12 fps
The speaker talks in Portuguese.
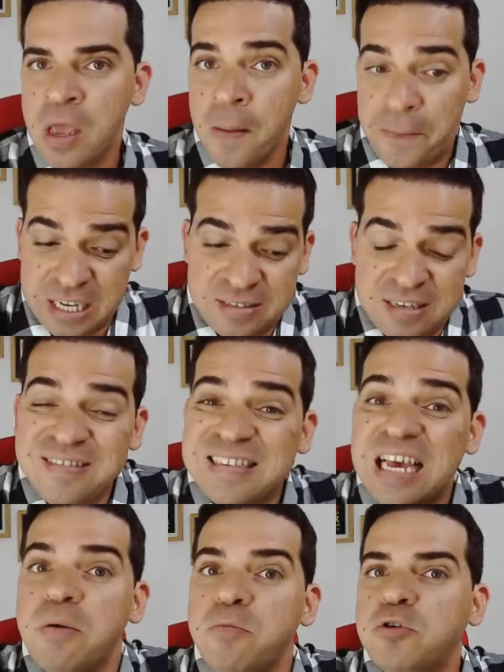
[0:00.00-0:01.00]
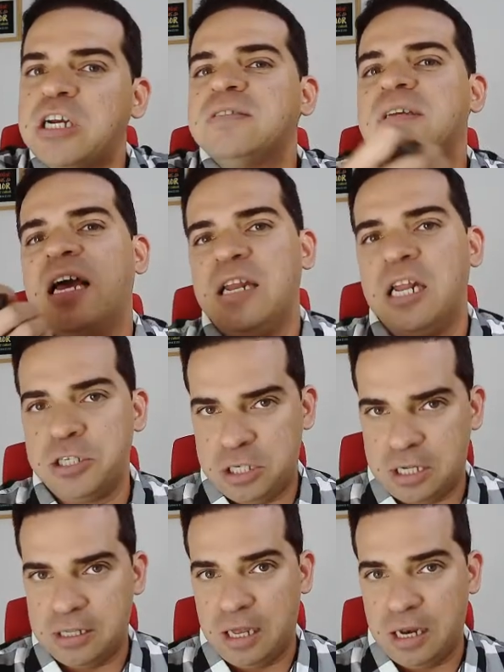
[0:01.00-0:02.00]
Precisamos retirar a energia
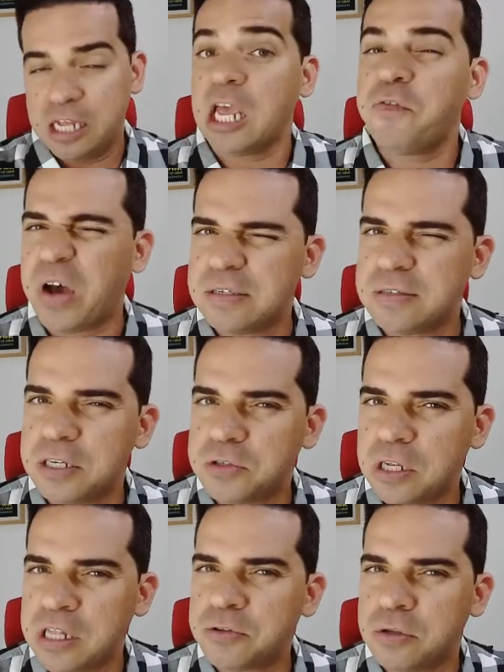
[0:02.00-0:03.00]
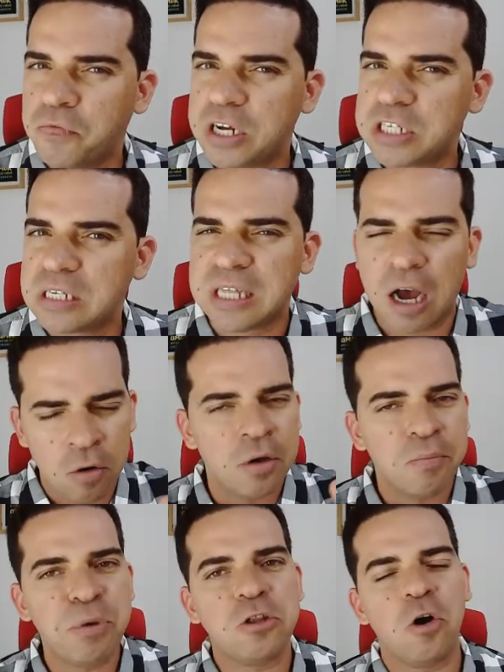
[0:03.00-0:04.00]
dela. E quem faz isso dentro de um vegetal?
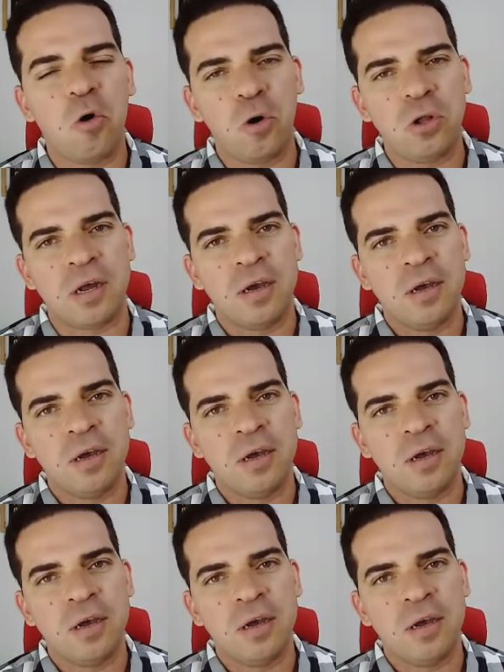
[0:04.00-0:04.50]
Mitocôndria.